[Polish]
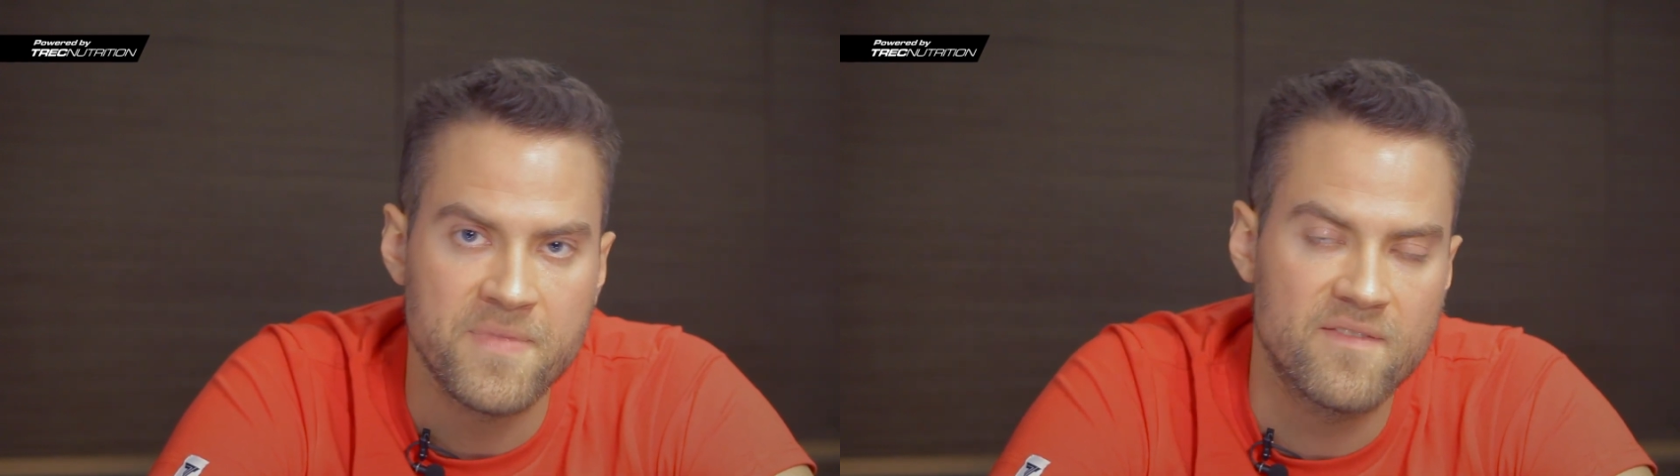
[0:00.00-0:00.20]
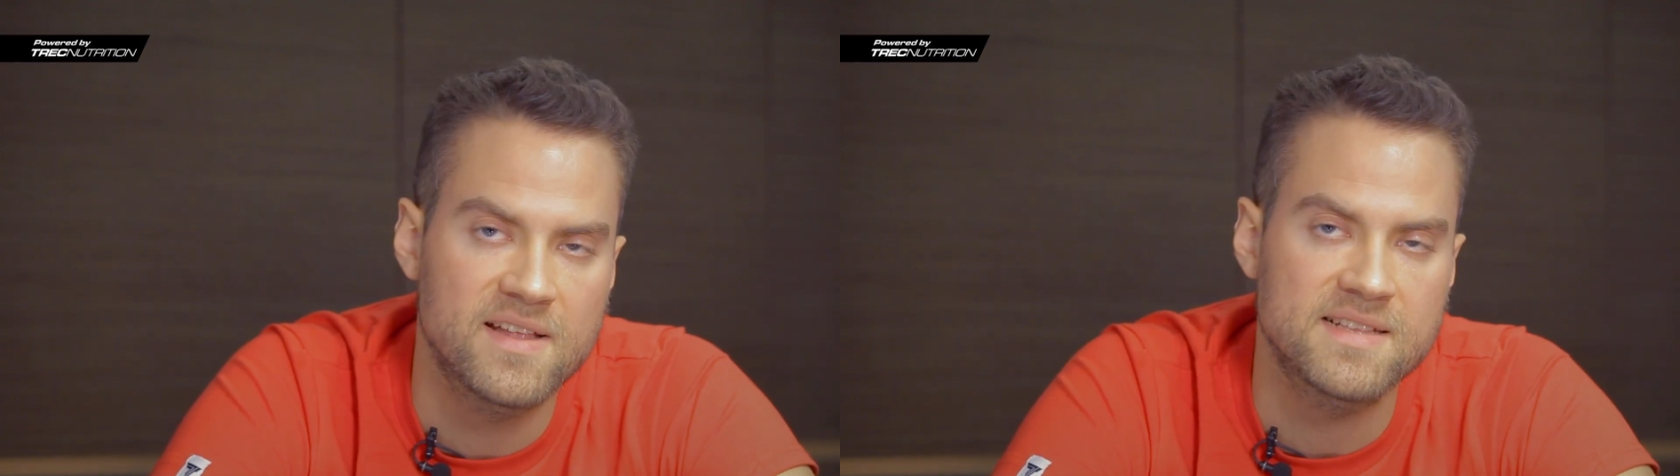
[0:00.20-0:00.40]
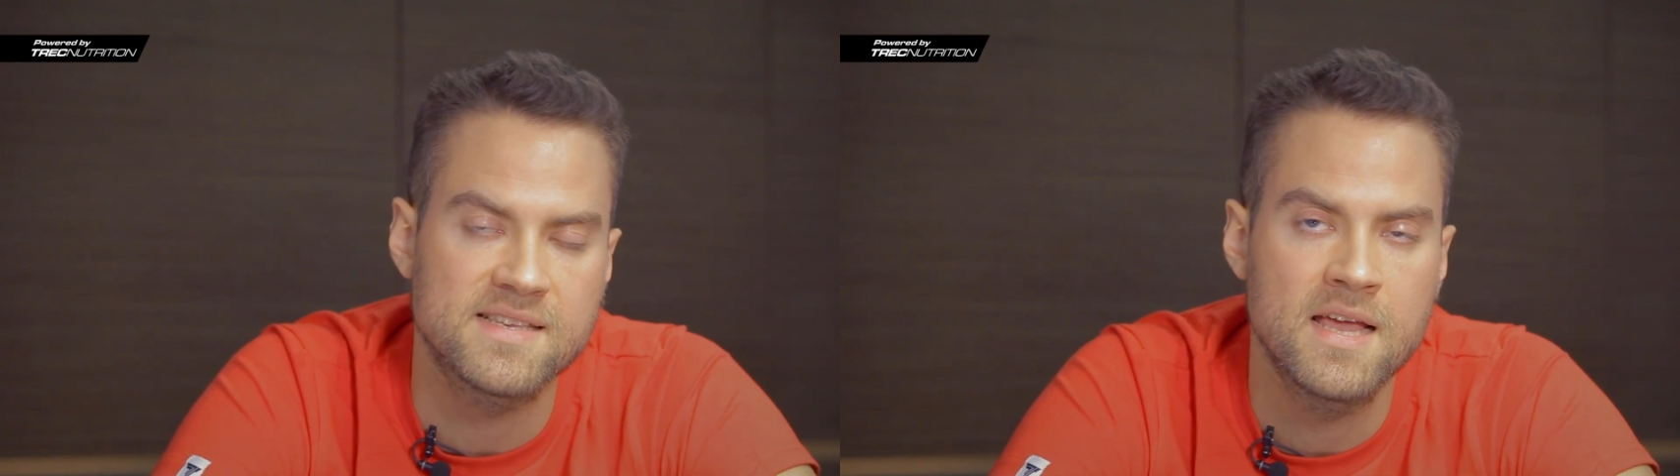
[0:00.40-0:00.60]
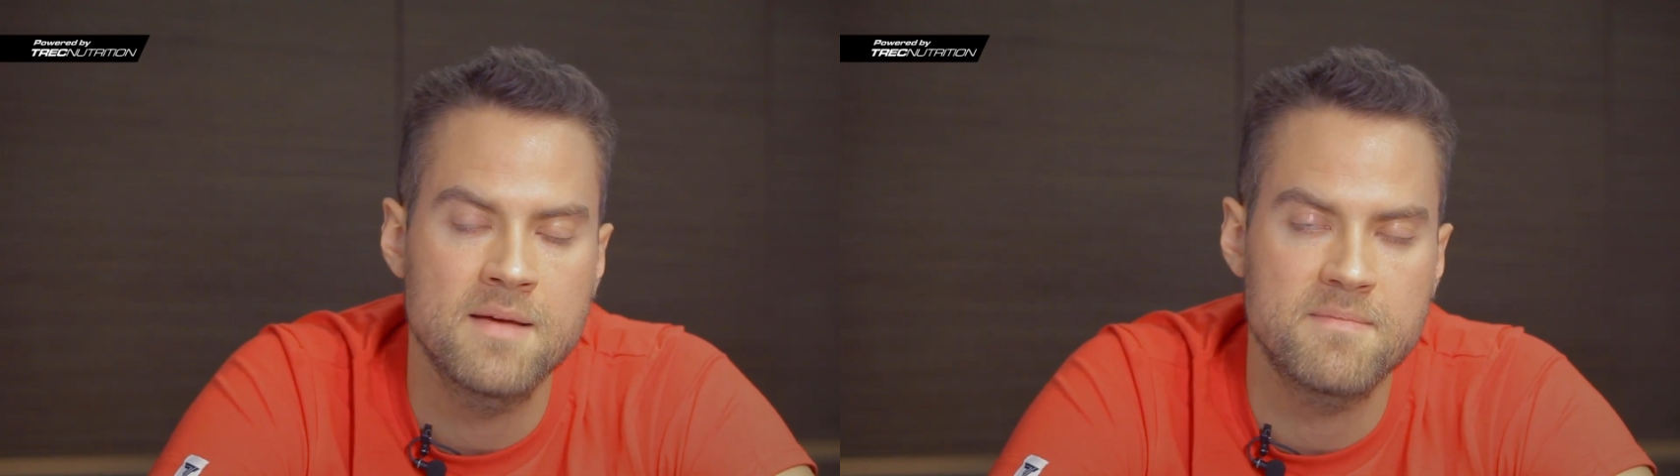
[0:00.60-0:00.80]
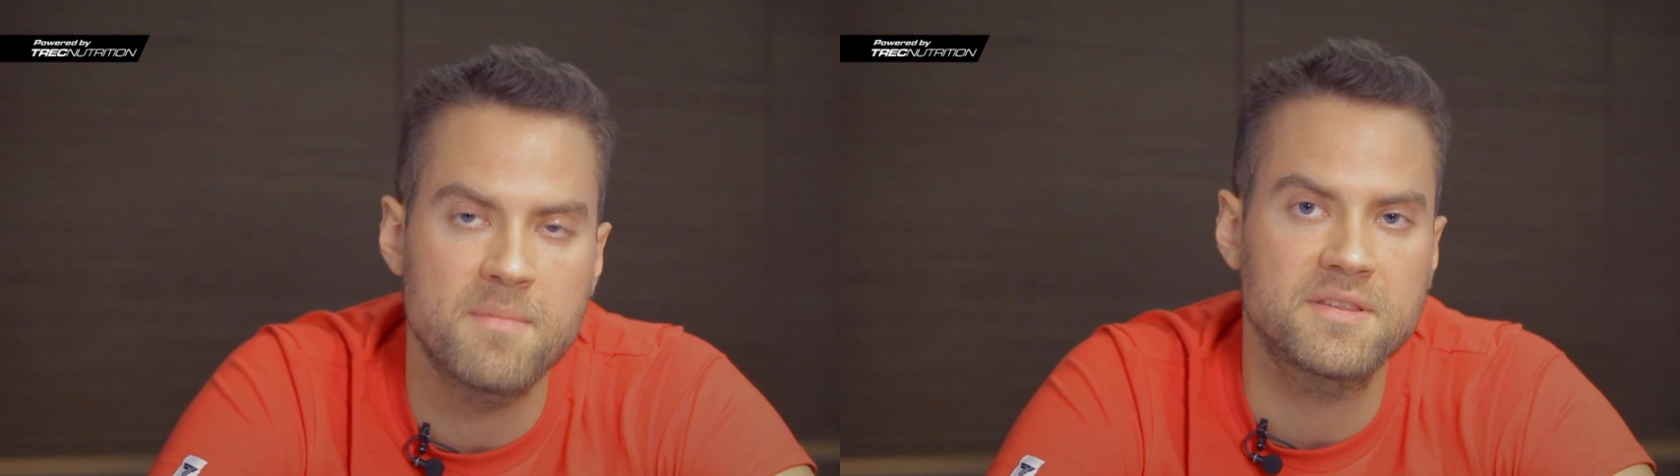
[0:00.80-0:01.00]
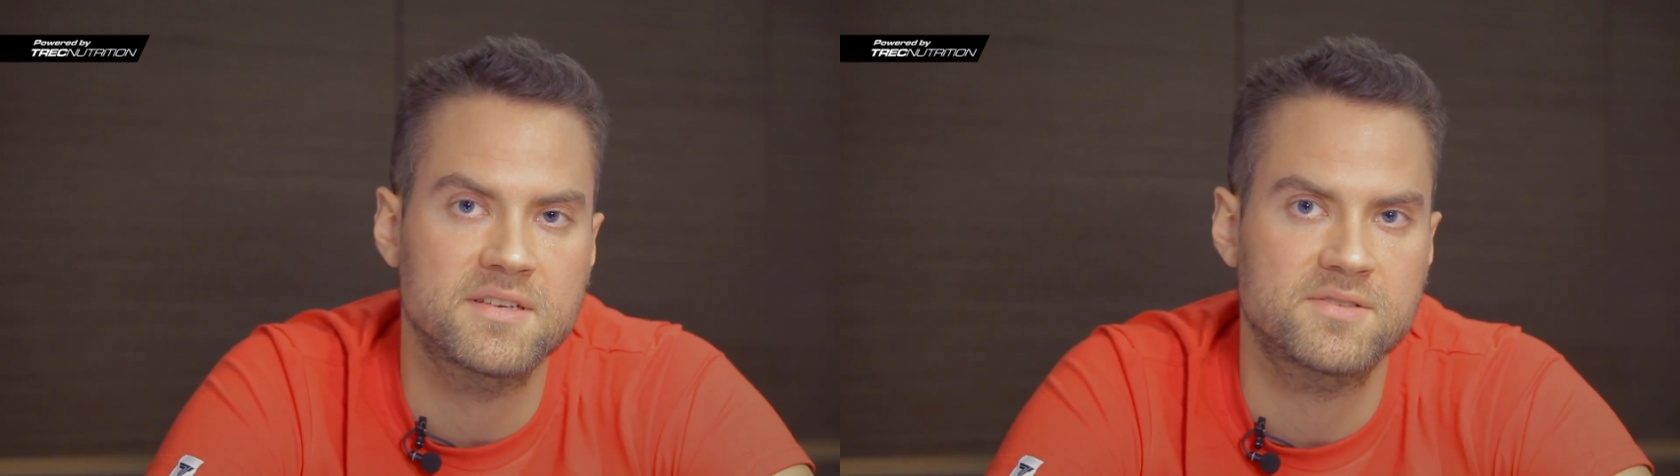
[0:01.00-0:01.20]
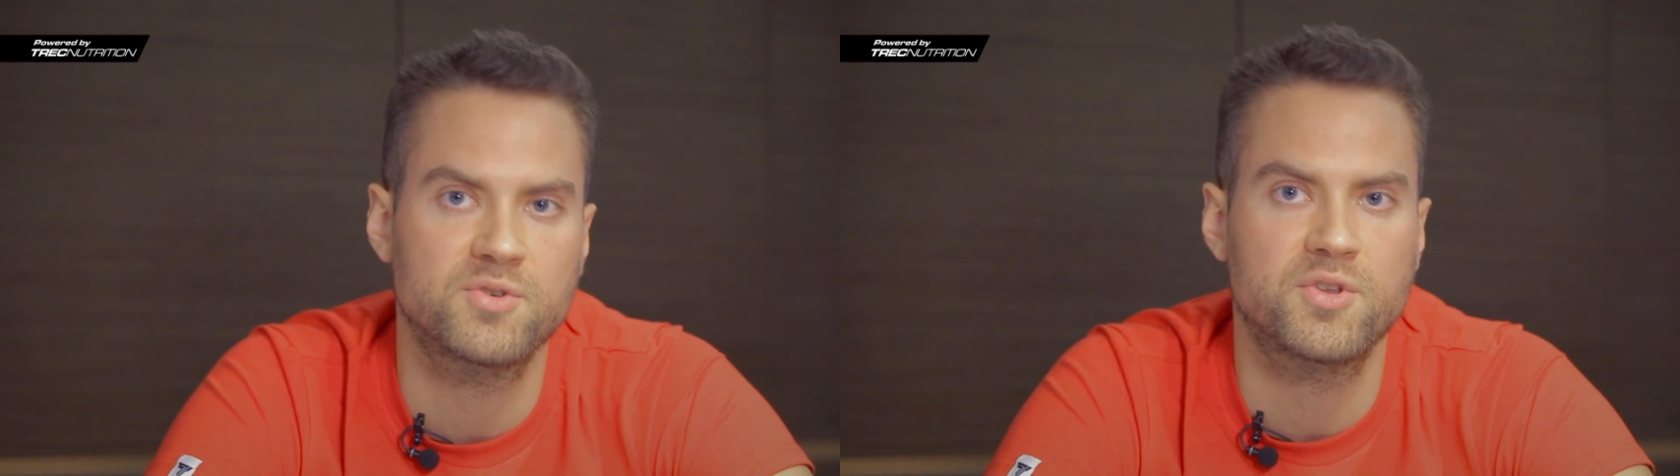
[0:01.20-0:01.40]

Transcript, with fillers: Więc mamy też coś